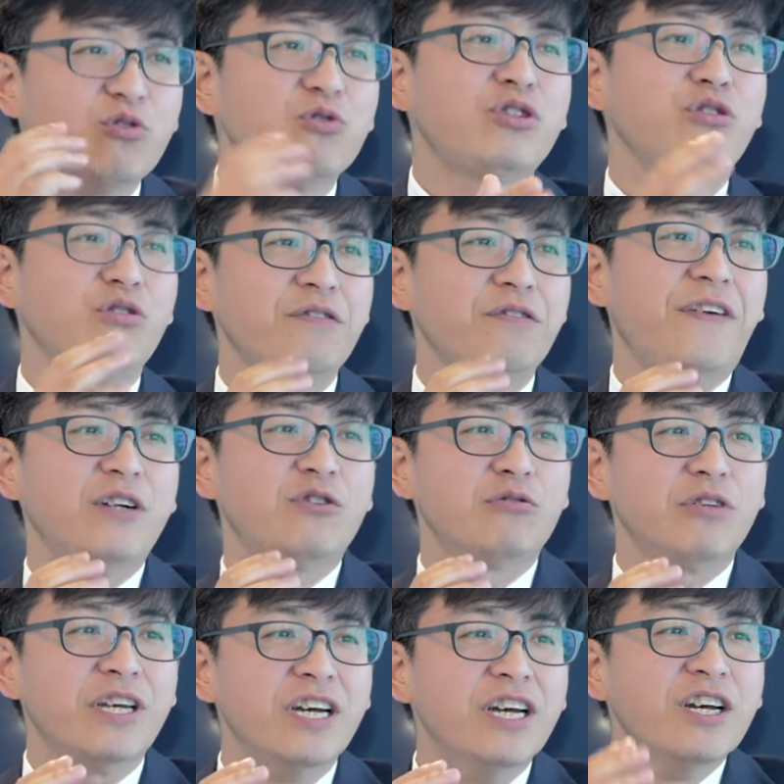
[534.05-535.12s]
都是律法主
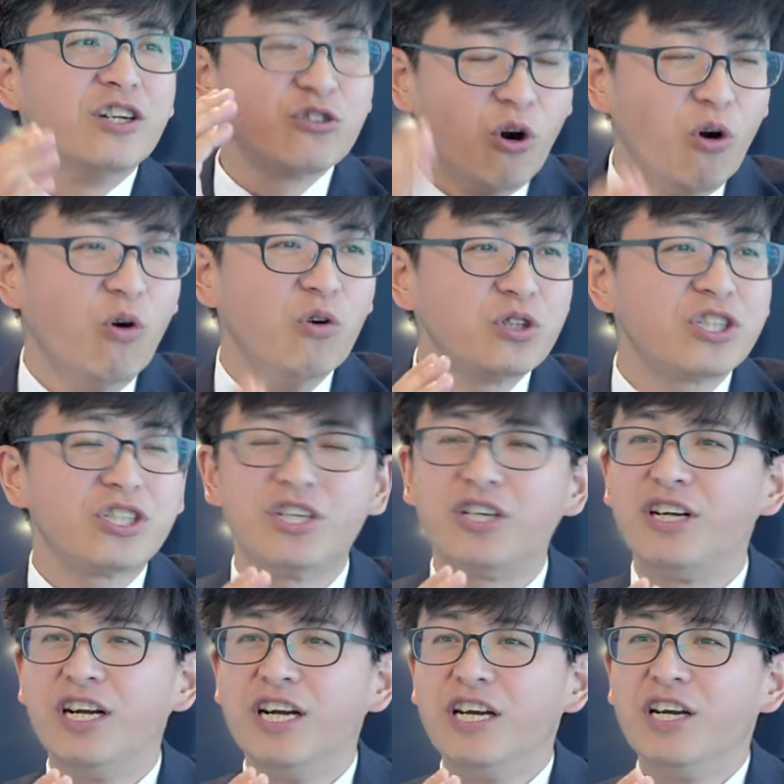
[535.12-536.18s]
义，都
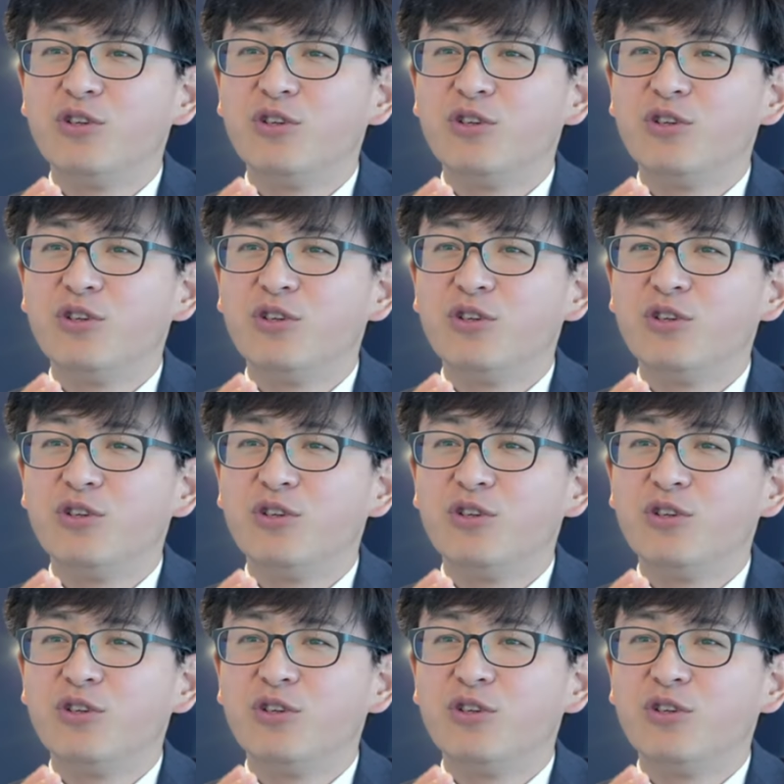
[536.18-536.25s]
是。